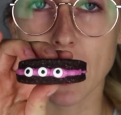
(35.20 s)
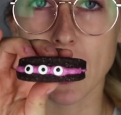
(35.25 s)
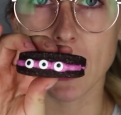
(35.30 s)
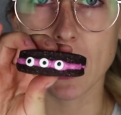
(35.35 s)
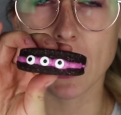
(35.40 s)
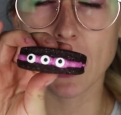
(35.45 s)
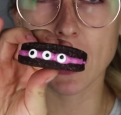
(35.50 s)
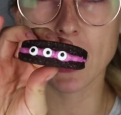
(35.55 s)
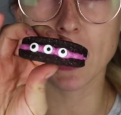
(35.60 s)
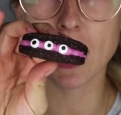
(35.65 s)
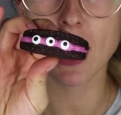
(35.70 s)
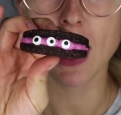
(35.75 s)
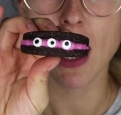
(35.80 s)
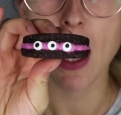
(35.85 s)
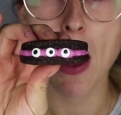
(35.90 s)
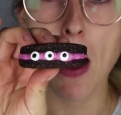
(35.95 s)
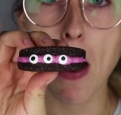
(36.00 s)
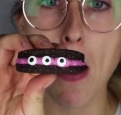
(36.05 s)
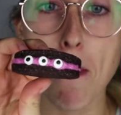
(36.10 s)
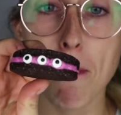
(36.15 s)
carini
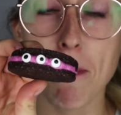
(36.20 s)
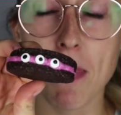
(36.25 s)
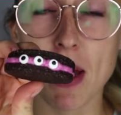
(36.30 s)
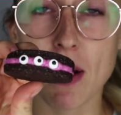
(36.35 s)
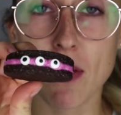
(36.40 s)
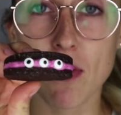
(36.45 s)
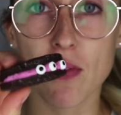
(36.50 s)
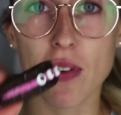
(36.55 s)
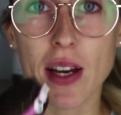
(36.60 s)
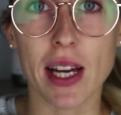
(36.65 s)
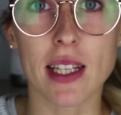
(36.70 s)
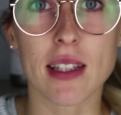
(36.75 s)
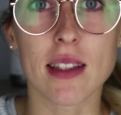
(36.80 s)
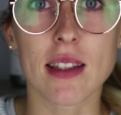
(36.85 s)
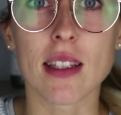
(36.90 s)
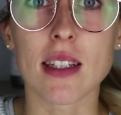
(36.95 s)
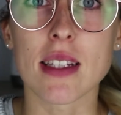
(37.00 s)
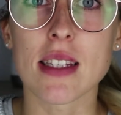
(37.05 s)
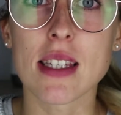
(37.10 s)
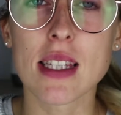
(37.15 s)

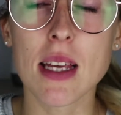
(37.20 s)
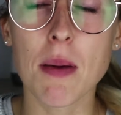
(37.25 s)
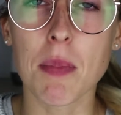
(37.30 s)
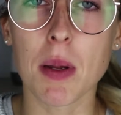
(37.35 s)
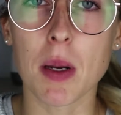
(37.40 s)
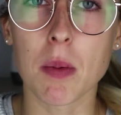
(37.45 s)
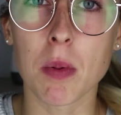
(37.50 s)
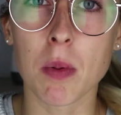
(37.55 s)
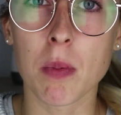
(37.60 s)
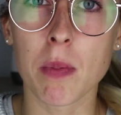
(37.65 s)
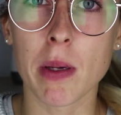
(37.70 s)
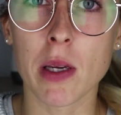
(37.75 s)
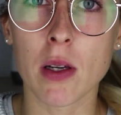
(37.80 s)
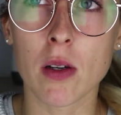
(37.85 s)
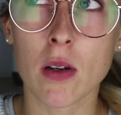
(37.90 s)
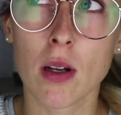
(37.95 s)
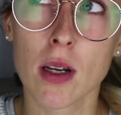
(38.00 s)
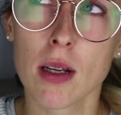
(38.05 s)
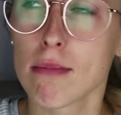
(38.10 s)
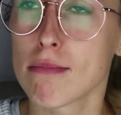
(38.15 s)
perfetti sia per i più
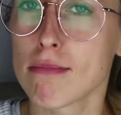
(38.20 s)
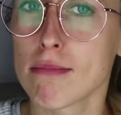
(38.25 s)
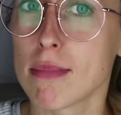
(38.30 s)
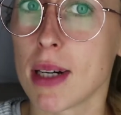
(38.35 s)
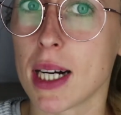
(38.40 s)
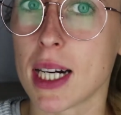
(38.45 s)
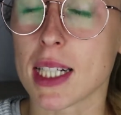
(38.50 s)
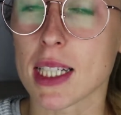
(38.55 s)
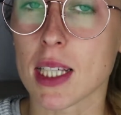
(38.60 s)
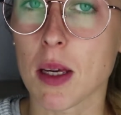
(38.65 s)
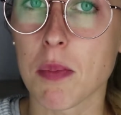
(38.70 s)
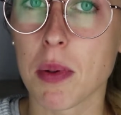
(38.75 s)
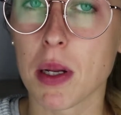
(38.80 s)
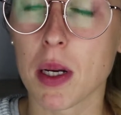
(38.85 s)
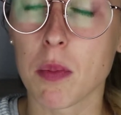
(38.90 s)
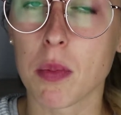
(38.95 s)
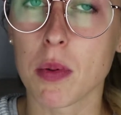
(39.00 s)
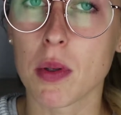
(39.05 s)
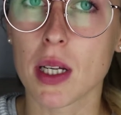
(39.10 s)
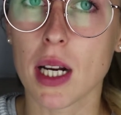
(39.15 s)
piccoli ma anche per
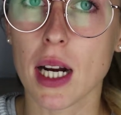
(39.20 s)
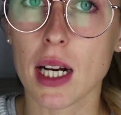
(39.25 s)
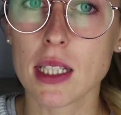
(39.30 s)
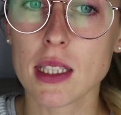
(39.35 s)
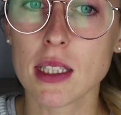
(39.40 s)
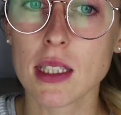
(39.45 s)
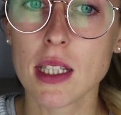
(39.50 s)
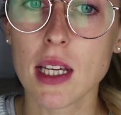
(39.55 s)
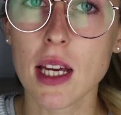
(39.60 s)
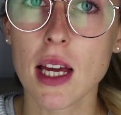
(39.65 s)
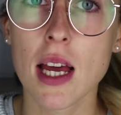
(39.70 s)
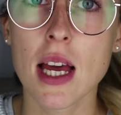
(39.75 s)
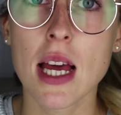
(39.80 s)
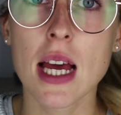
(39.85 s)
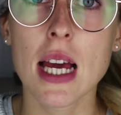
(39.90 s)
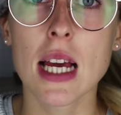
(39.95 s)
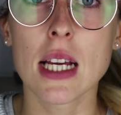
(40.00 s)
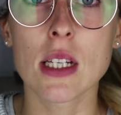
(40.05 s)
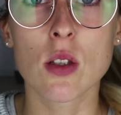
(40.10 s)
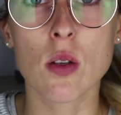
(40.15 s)
i più grandi
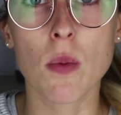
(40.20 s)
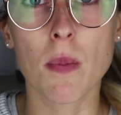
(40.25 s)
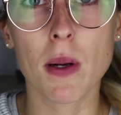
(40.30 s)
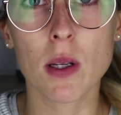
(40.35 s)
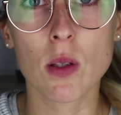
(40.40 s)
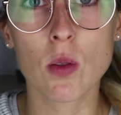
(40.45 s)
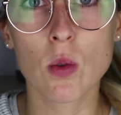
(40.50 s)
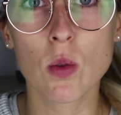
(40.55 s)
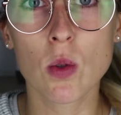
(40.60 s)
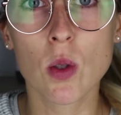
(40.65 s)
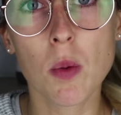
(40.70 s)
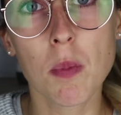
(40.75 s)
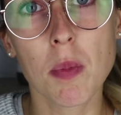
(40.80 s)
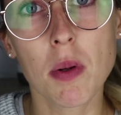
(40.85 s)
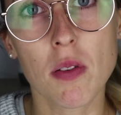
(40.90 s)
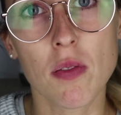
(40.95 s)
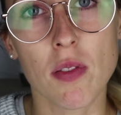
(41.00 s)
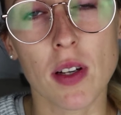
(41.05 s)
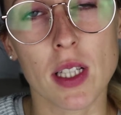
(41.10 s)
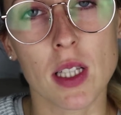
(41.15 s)
e soprattutto
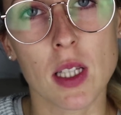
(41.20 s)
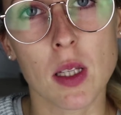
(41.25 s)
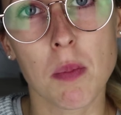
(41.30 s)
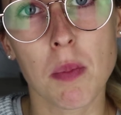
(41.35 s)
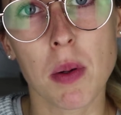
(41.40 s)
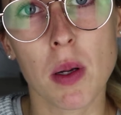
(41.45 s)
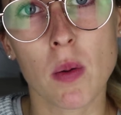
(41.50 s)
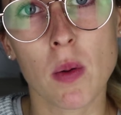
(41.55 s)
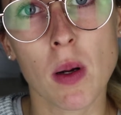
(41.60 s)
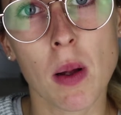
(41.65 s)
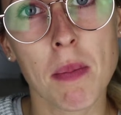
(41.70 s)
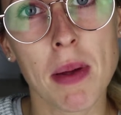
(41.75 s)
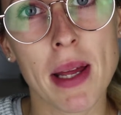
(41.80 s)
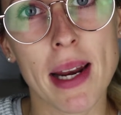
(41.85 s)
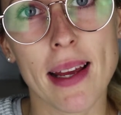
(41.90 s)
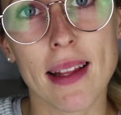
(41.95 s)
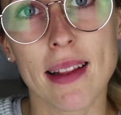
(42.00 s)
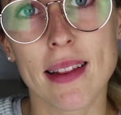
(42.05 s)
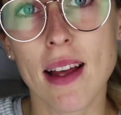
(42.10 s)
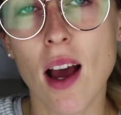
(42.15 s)
perfetti per una
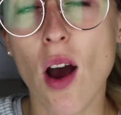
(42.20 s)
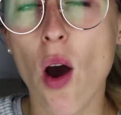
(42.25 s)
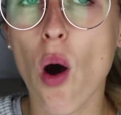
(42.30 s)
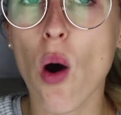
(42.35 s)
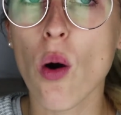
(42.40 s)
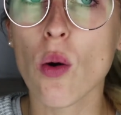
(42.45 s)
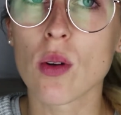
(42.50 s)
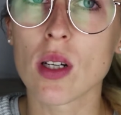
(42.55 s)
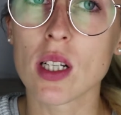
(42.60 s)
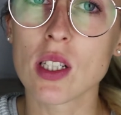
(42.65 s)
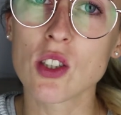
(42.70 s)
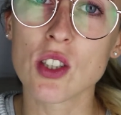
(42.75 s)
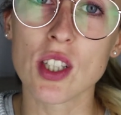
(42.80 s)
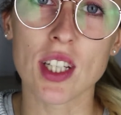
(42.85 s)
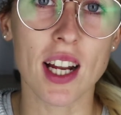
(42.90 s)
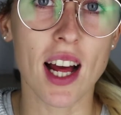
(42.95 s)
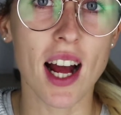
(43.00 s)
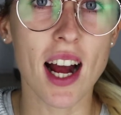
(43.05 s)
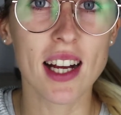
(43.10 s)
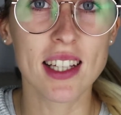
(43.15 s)
merenda o una
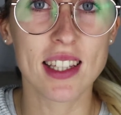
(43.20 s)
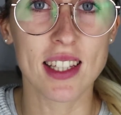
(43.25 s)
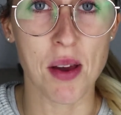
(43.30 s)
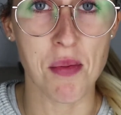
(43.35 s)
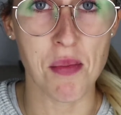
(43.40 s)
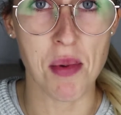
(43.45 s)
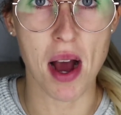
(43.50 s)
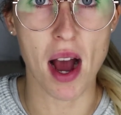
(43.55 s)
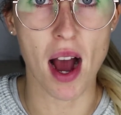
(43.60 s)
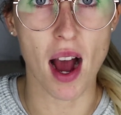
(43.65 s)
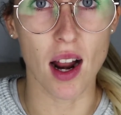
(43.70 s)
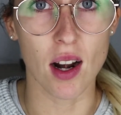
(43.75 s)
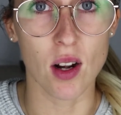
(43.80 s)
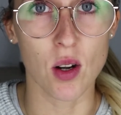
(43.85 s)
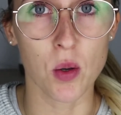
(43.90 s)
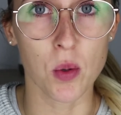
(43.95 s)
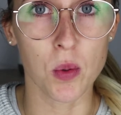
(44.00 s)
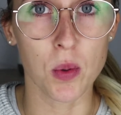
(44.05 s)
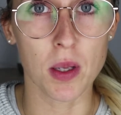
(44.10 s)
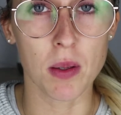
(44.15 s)
cena a tema
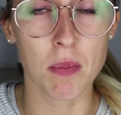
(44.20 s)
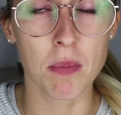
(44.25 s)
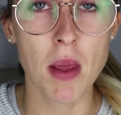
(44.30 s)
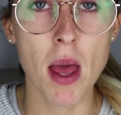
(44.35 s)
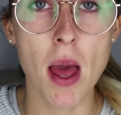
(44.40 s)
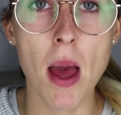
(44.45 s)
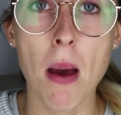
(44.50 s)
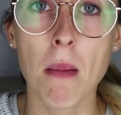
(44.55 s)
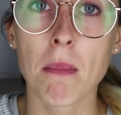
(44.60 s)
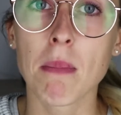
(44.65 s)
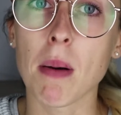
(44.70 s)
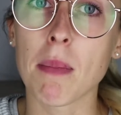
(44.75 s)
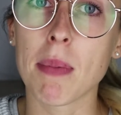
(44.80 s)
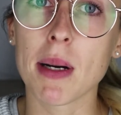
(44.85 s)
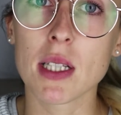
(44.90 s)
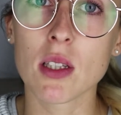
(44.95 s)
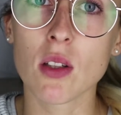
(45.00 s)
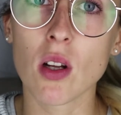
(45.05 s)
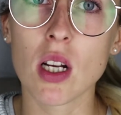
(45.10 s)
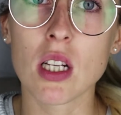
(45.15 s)
Halloween. Ma
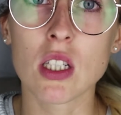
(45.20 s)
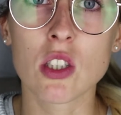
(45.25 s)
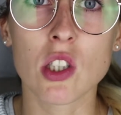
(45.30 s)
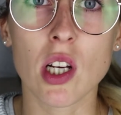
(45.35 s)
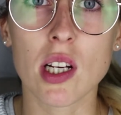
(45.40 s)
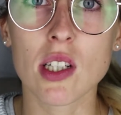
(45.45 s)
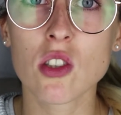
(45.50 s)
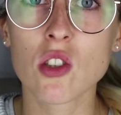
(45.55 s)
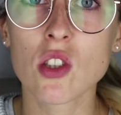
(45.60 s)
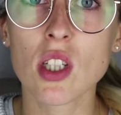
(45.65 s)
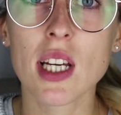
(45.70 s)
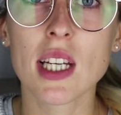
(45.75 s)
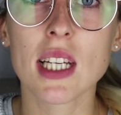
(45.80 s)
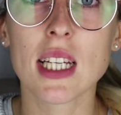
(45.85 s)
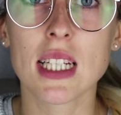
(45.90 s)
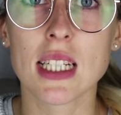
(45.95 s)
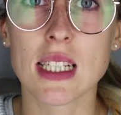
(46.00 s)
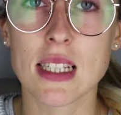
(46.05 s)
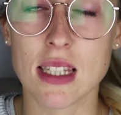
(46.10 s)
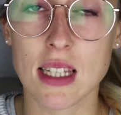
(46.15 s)
bando alle ciance,
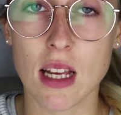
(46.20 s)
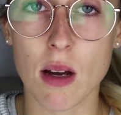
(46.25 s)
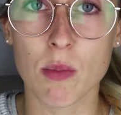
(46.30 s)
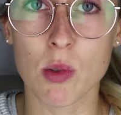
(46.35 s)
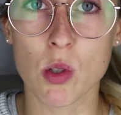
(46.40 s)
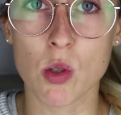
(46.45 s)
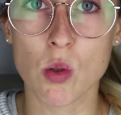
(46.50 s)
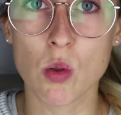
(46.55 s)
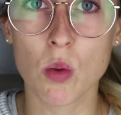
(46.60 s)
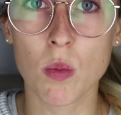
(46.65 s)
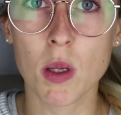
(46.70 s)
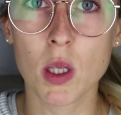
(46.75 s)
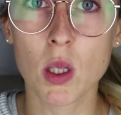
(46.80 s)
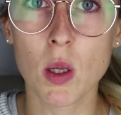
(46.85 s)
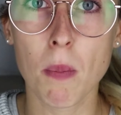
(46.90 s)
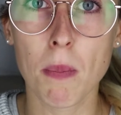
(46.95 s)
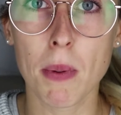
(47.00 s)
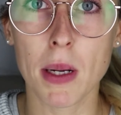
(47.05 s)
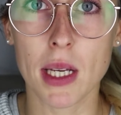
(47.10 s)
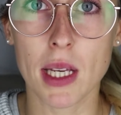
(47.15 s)
iniziamo
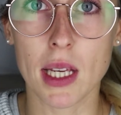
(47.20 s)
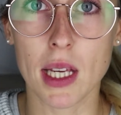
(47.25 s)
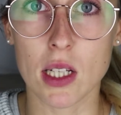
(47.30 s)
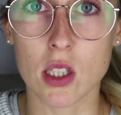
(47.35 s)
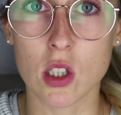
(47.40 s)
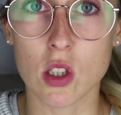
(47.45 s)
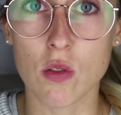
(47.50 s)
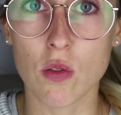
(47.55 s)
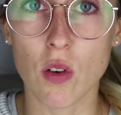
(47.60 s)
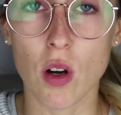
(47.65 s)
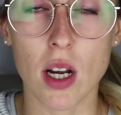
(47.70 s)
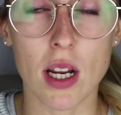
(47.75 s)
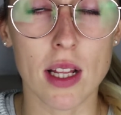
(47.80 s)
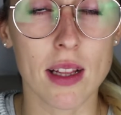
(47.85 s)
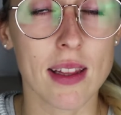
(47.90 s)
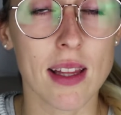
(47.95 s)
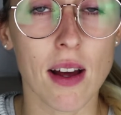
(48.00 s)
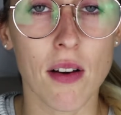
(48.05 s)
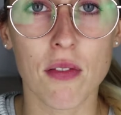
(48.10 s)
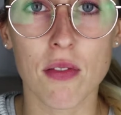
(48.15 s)
subito perché ci vuole
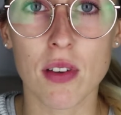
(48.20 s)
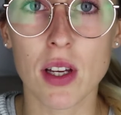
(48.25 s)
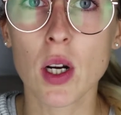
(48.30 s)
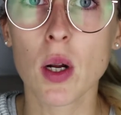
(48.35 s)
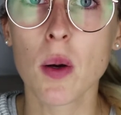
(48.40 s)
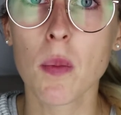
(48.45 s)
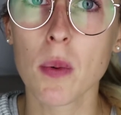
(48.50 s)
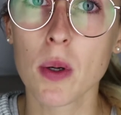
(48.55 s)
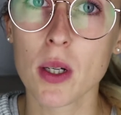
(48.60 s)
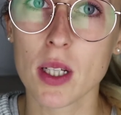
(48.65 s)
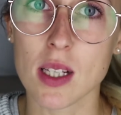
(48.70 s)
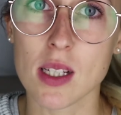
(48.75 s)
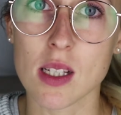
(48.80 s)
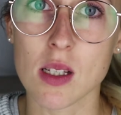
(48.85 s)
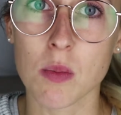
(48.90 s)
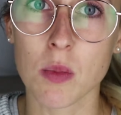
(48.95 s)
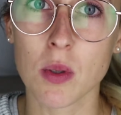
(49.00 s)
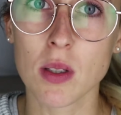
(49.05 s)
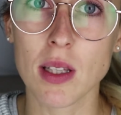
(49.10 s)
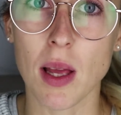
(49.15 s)
davvero
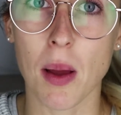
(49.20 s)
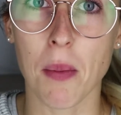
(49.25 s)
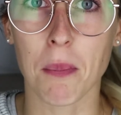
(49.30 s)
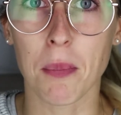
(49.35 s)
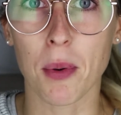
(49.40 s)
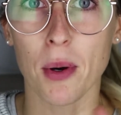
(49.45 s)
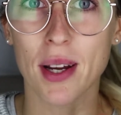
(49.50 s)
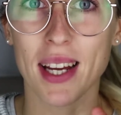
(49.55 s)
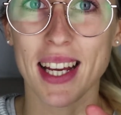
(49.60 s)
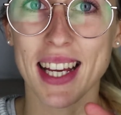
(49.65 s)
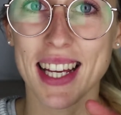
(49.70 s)
pochissimo tempo.